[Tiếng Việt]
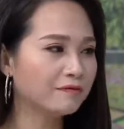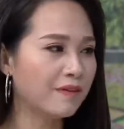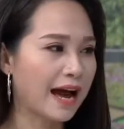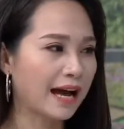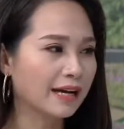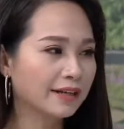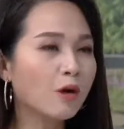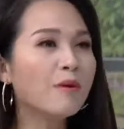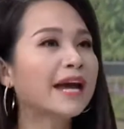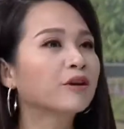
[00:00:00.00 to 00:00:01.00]
và
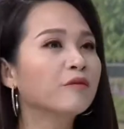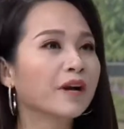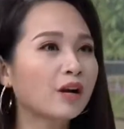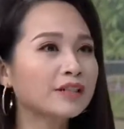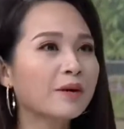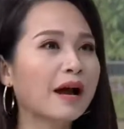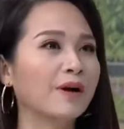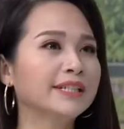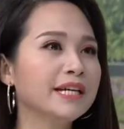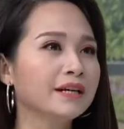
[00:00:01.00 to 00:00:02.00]
đồng hành cùng với con trong cả
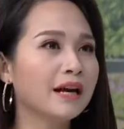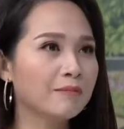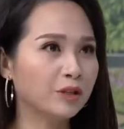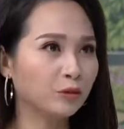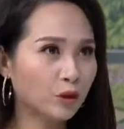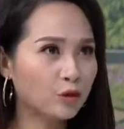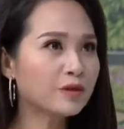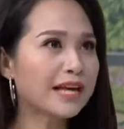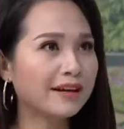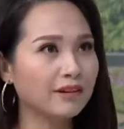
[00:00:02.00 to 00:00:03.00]
quá trình mà chúng tôi
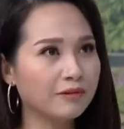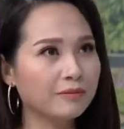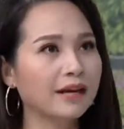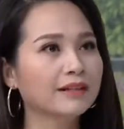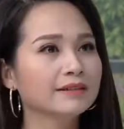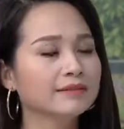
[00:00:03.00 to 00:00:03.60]
rút ra được không ạ?